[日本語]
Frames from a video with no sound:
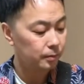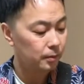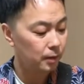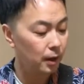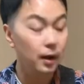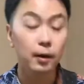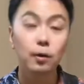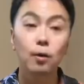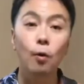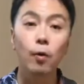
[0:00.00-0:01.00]
え
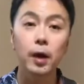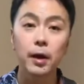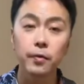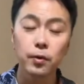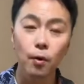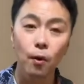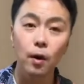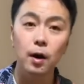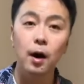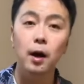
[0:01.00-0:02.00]
語源
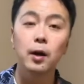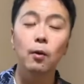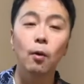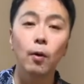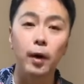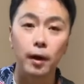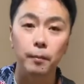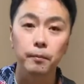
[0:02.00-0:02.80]
の開放源